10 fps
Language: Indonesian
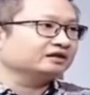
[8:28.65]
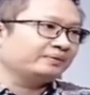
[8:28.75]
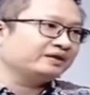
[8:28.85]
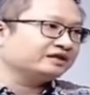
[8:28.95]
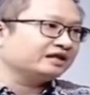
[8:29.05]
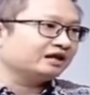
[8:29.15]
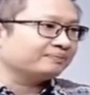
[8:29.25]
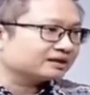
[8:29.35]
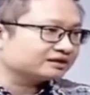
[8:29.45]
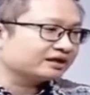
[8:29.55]
tapi tidak
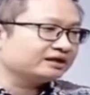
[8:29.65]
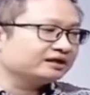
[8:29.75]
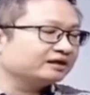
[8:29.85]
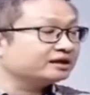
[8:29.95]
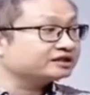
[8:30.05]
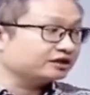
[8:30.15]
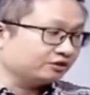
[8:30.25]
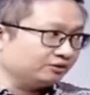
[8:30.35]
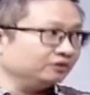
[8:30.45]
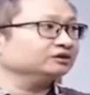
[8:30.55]
lepas dari
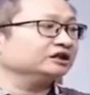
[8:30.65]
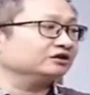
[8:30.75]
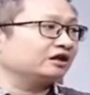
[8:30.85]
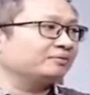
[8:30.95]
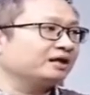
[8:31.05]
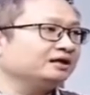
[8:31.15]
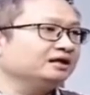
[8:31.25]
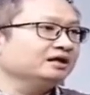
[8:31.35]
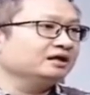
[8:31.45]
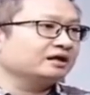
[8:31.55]
resiko, terutama
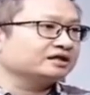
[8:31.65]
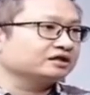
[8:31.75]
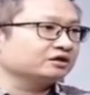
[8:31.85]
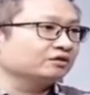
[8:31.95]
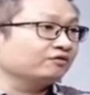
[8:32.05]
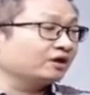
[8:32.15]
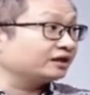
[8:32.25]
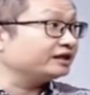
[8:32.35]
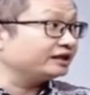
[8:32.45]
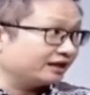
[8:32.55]
hmm. resiko hmm.
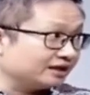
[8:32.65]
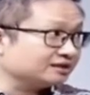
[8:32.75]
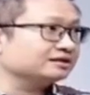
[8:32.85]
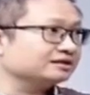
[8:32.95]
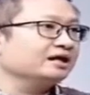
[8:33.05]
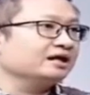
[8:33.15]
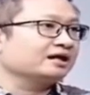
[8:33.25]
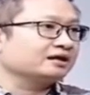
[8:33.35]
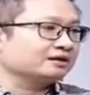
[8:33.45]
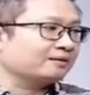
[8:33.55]
volatilitas. Itu
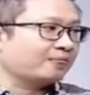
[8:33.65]
dia.